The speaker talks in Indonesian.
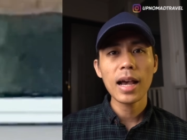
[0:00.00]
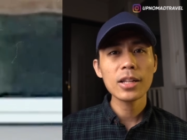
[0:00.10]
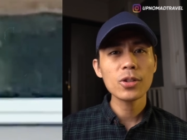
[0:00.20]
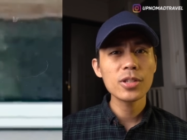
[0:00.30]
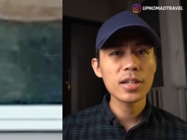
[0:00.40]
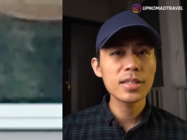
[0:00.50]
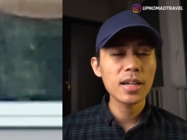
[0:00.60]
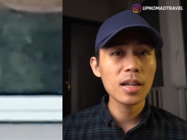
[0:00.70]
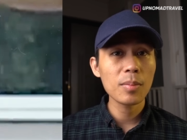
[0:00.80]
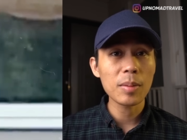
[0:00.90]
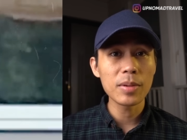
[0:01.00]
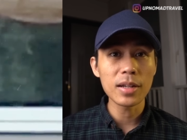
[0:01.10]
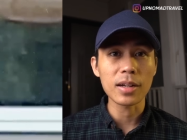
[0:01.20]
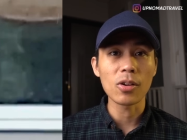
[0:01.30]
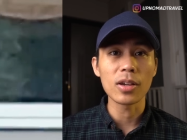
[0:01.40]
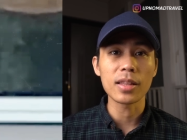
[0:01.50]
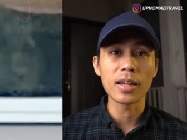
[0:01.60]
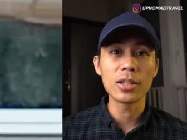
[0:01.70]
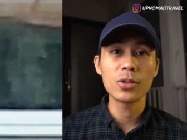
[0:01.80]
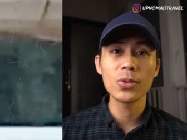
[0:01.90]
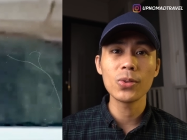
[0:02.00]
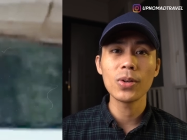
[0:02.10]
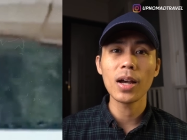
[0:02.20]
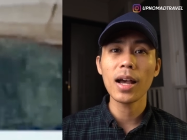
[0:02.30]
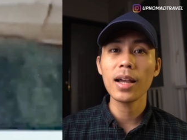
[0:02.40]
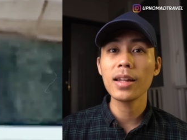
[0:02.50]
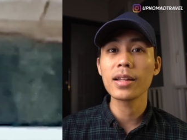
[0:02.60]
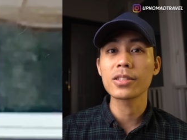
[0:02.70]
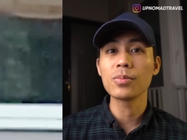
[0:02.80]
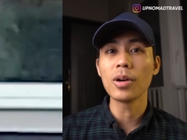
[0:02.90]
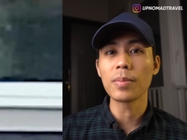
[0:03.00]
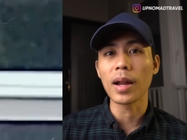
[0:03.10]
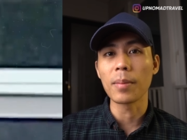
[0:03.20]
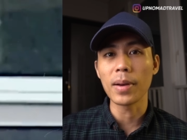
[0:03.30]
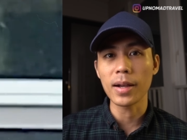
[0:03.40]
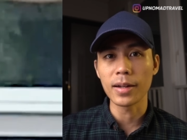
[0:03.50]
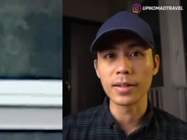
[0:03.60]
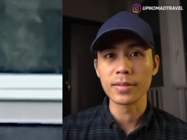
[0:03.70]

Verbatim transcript: Atau jangan-jangan emang benar kalau yang tadi itu adalah sebuah penampakan?